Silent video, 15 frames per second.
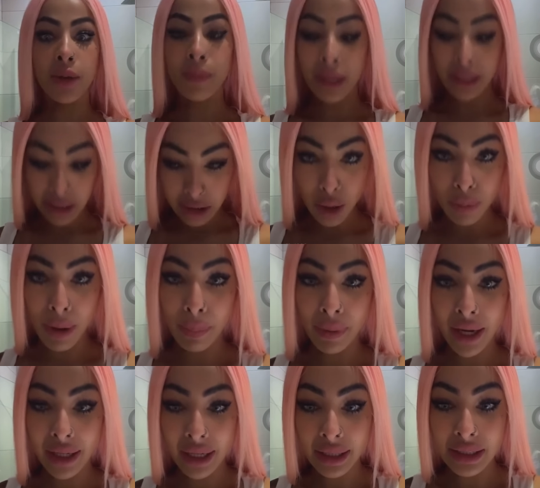Es Un maldito
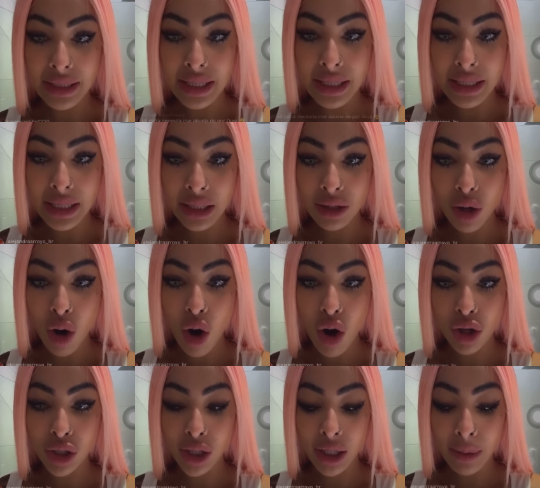papel que necesito,
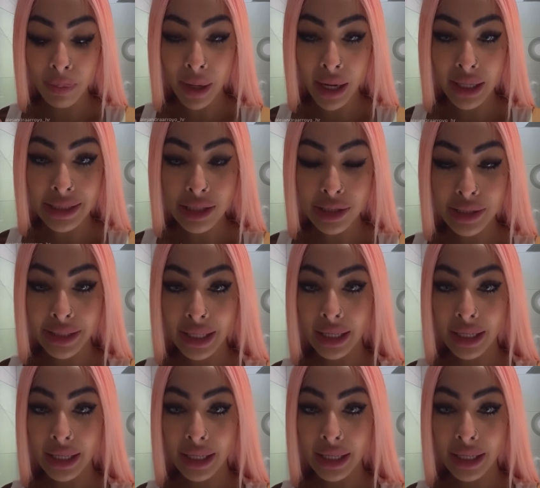coño, ni para eso